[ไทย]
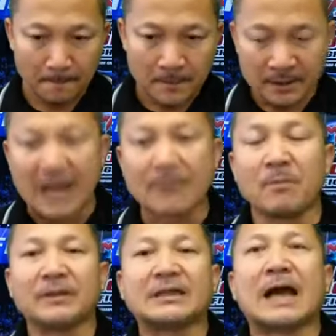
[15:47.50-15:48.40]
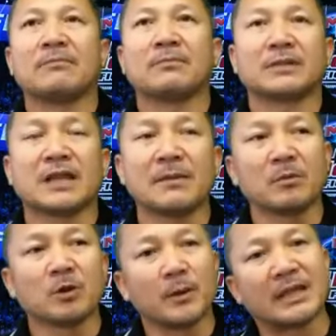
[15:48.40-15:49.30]
จะให้ผมไปตามจะให้ผม
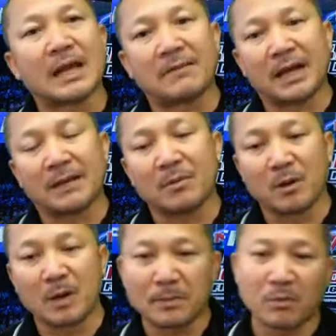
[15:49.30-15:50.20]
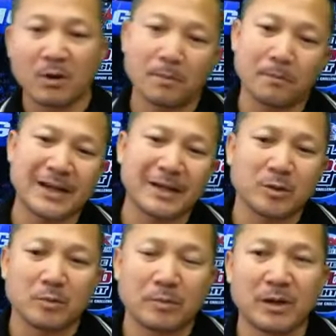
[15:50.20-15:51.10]
โทรไปตามเด็กผมก็
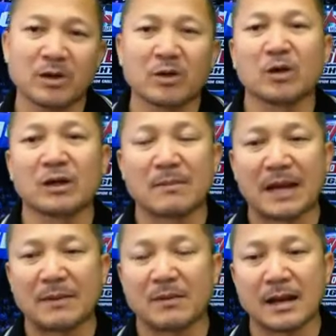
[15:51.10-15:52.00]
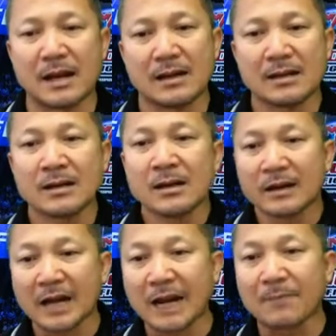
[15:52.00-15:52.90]
ไม่รู้จะโทรทำไมเพราะว่า
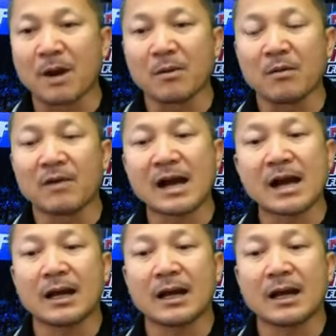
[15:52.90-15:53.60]
เด็กบอกผมว่า